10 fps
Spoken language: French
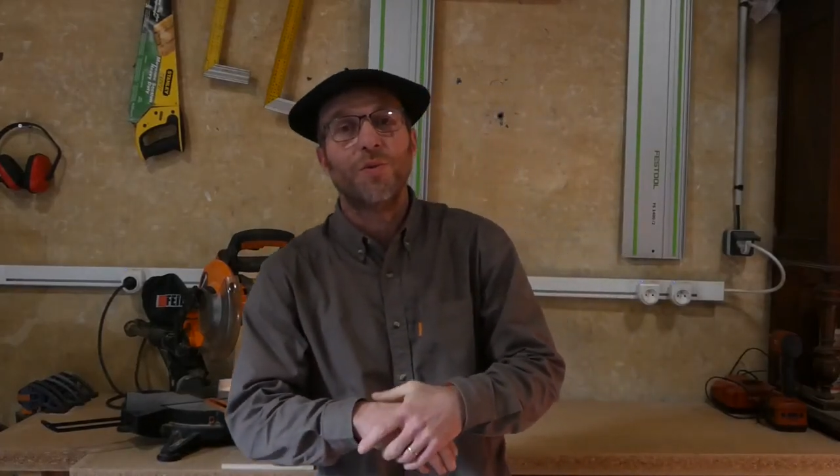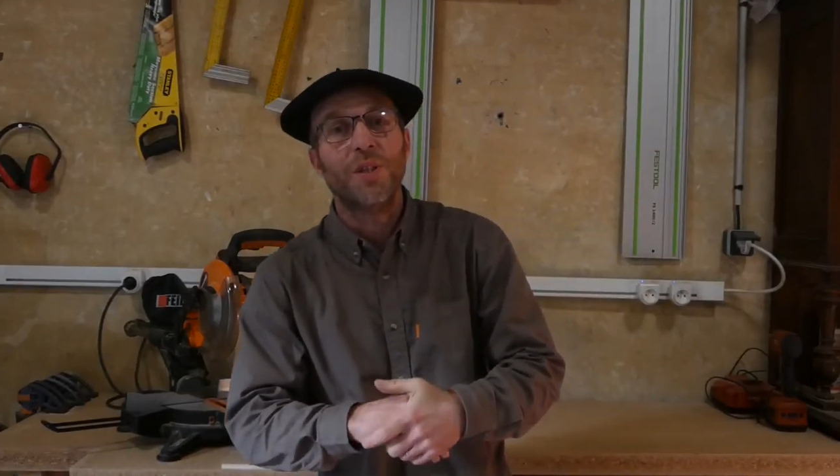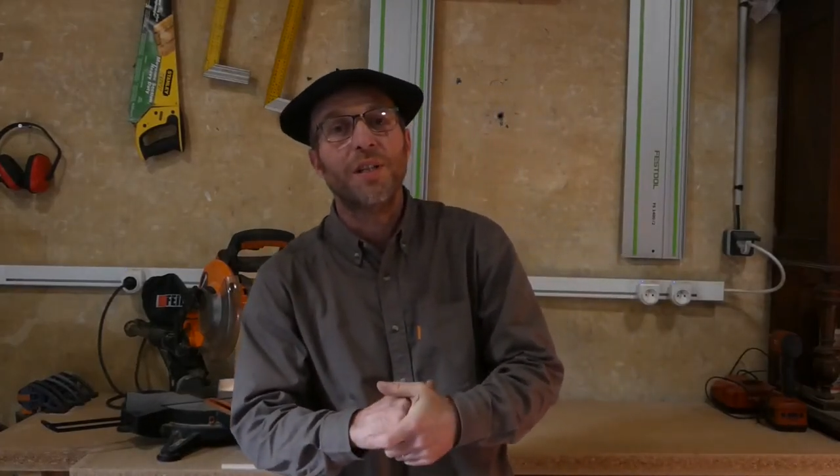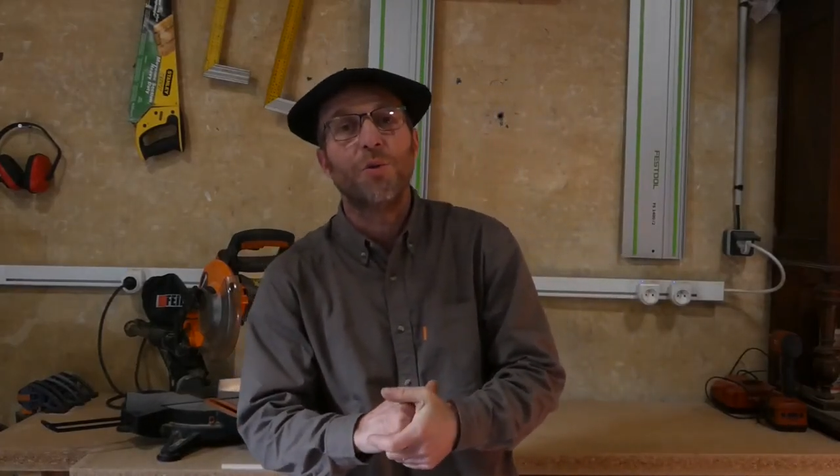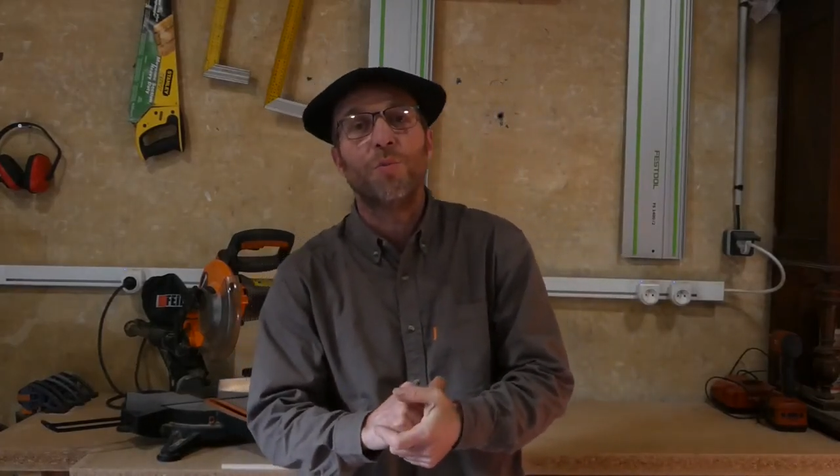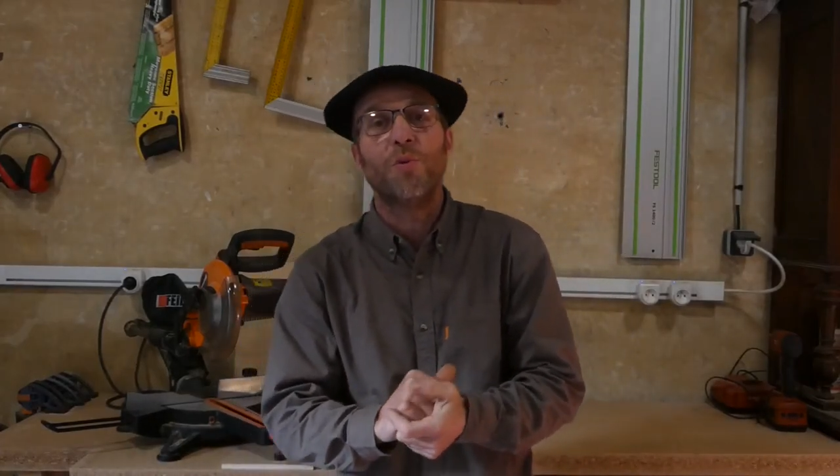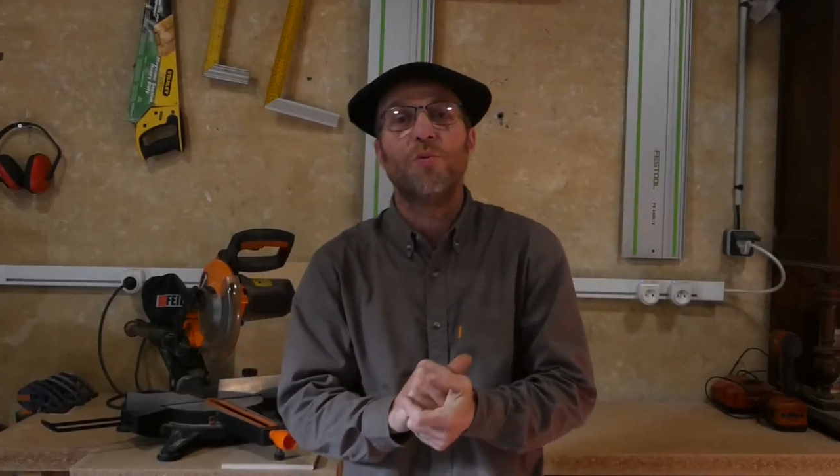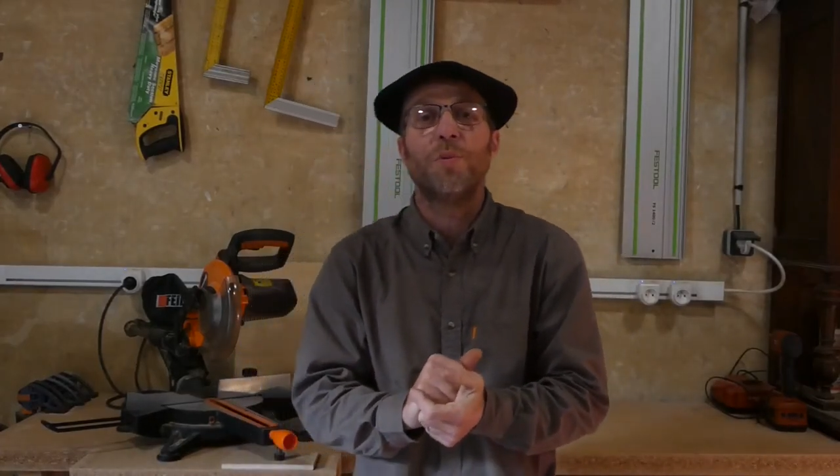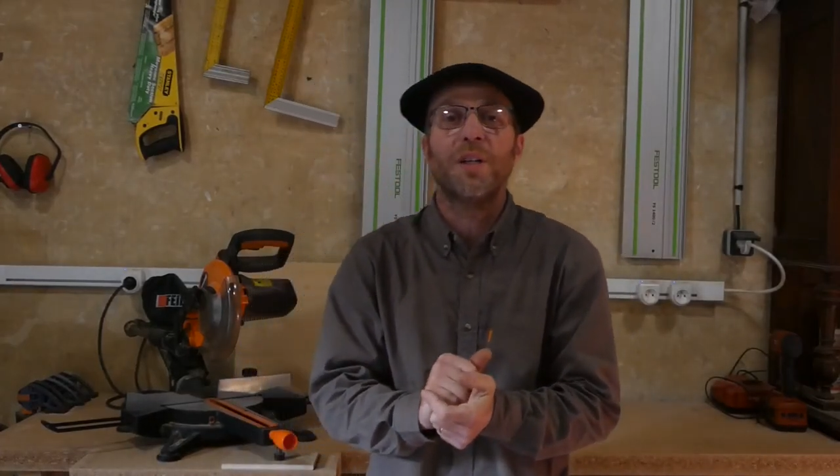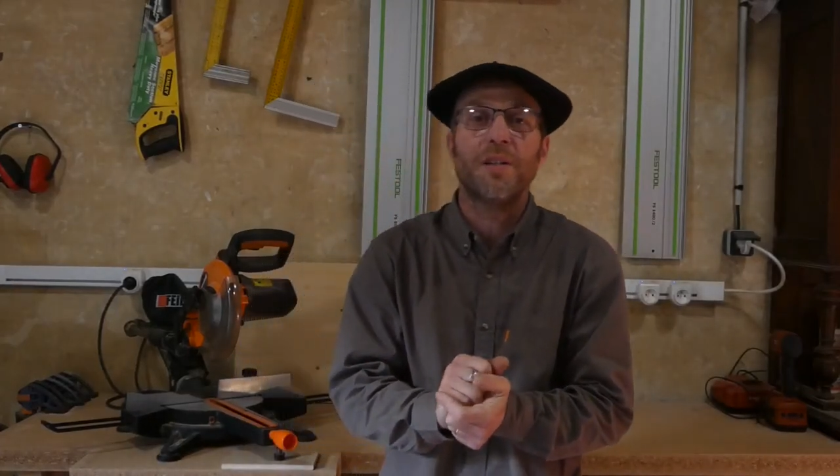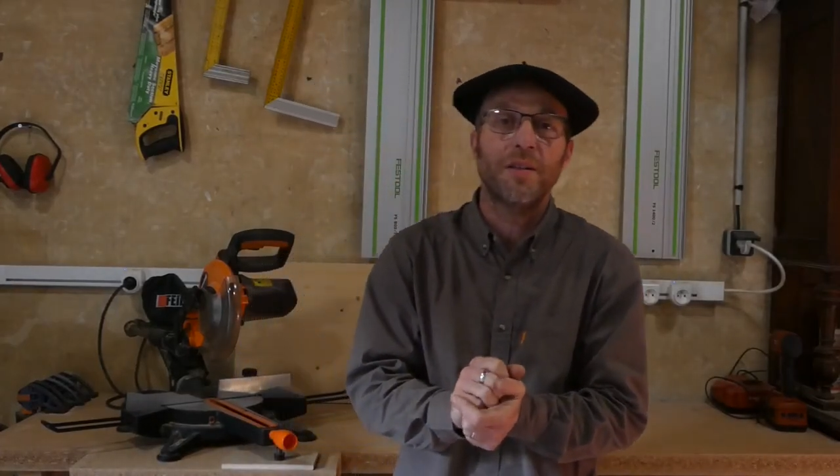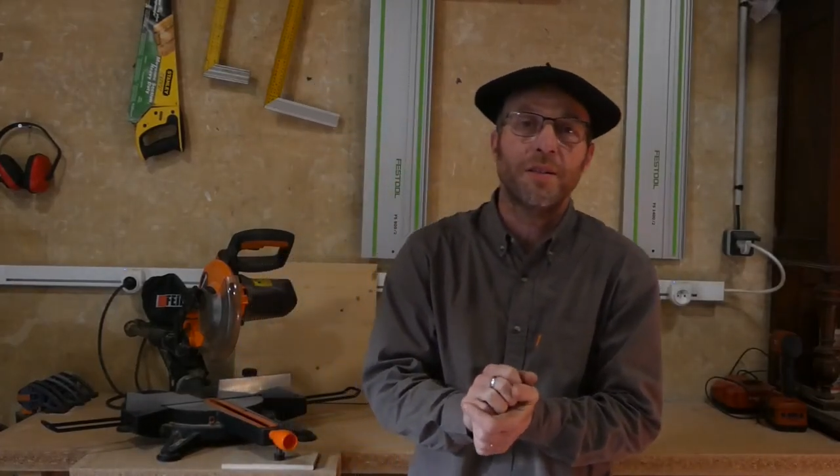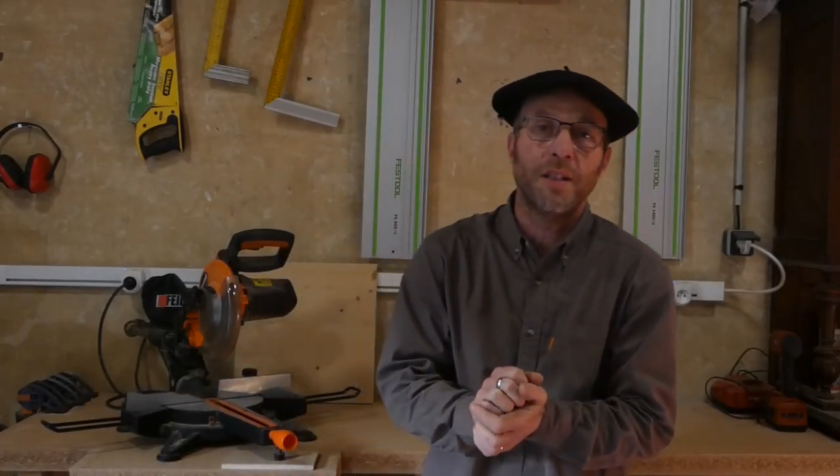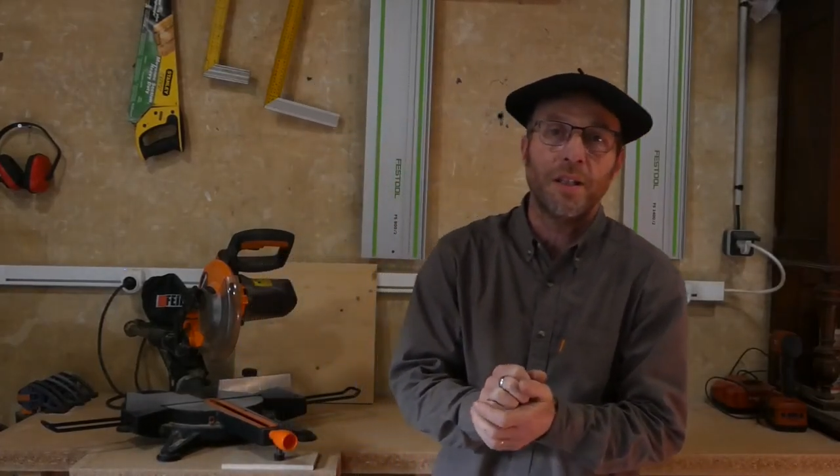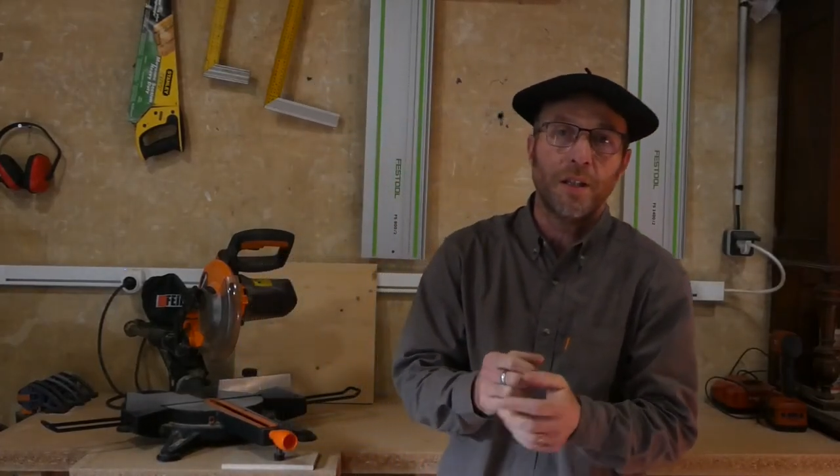vidéo pour vous
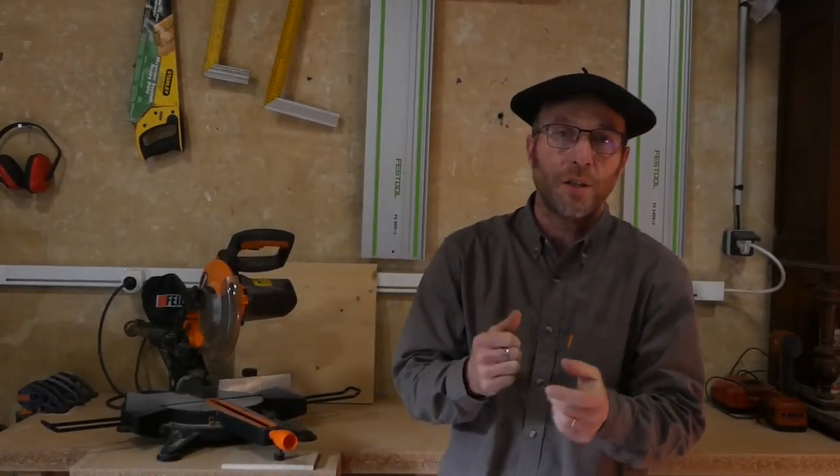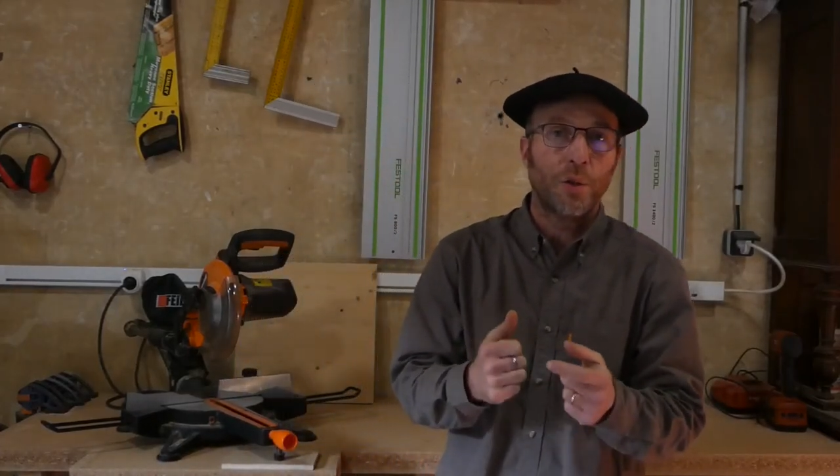présenter